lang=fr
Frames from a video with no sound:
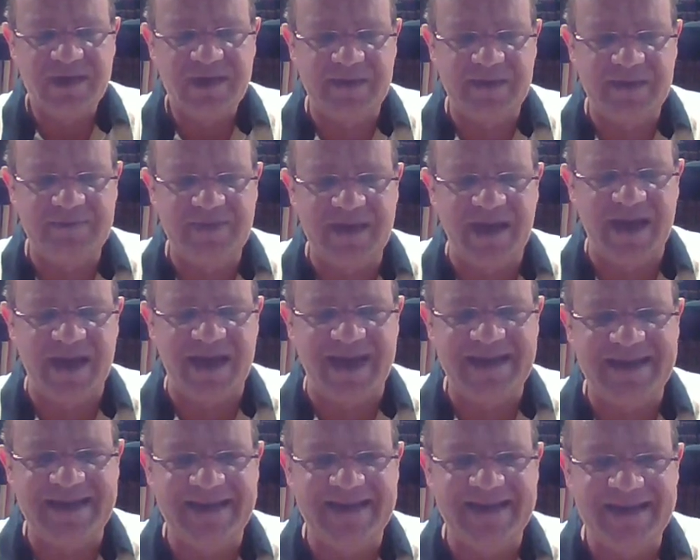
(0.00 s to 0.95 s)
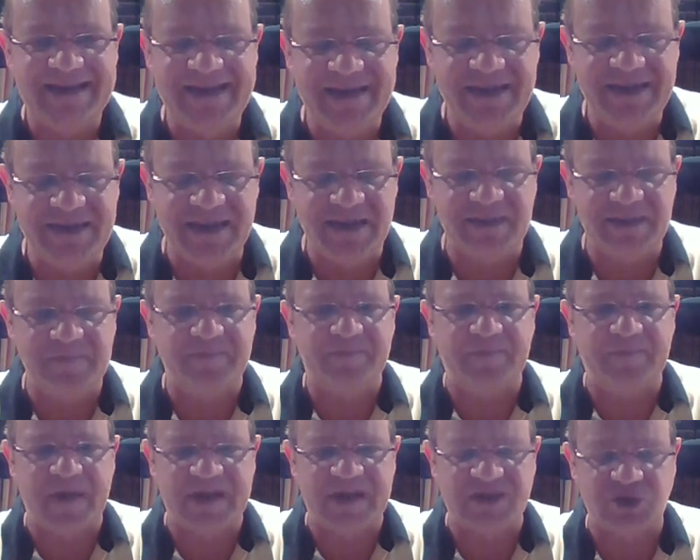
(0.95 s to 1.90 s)
eh bien, elle est liée
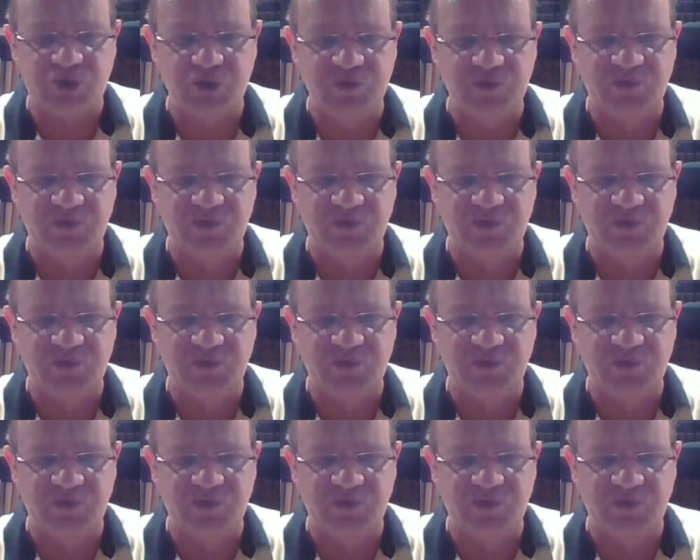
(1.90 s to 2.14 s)
par ce